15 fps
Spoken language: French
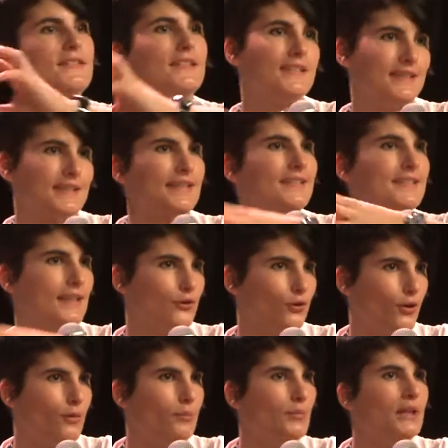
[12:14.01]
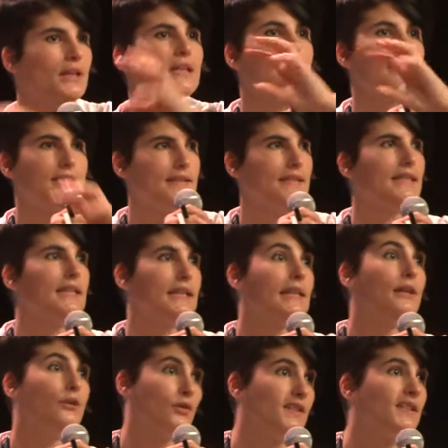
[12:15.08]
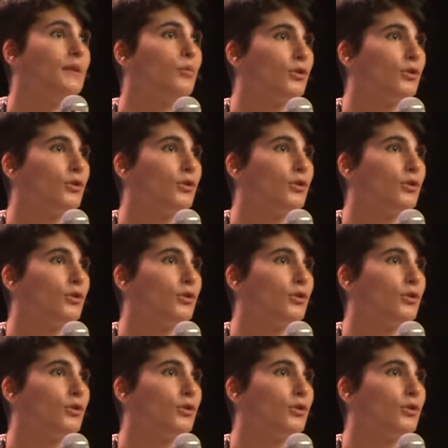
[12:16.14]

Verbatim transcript: chez cet homme s'il il est aussi